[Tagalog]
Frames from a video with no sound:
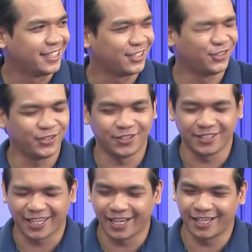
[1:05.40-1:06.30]
So yun,
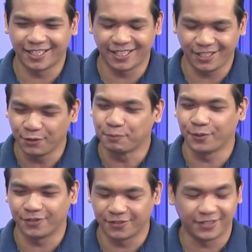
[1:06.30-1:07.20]
kaya yun naging, po
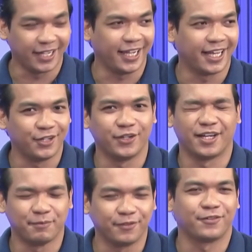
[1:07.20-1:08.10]
yung naging ano naging namin.